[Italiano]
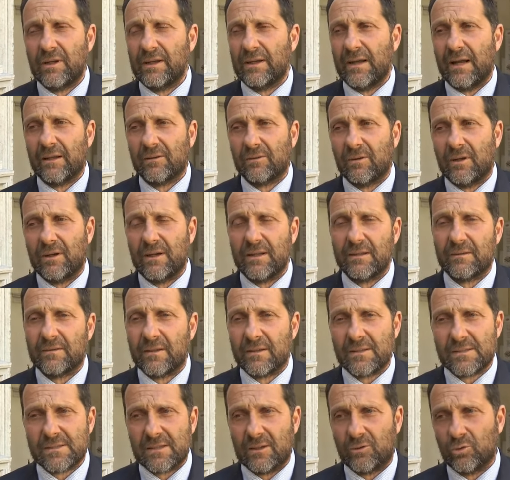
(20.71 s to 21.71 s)
legato alle
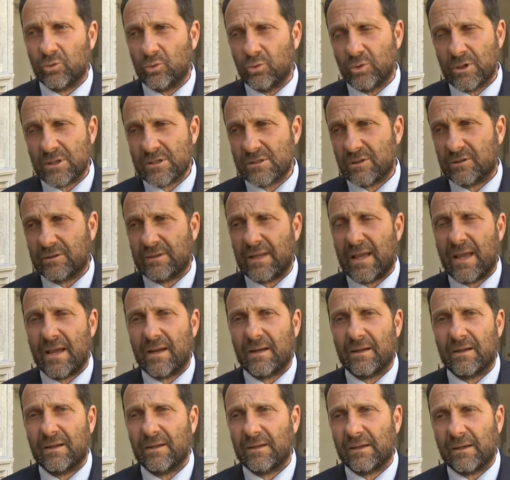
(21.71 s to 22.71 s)
attrezzature
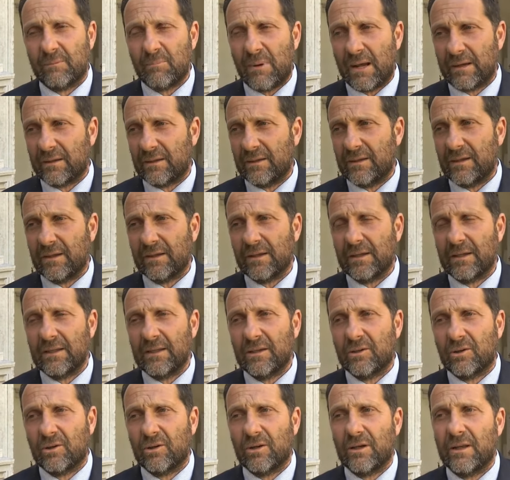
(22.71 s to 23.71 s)
zootecniche, macchine
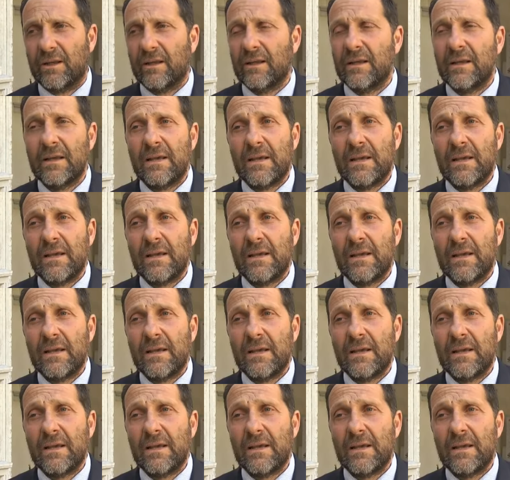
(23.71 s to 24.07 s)
agricole.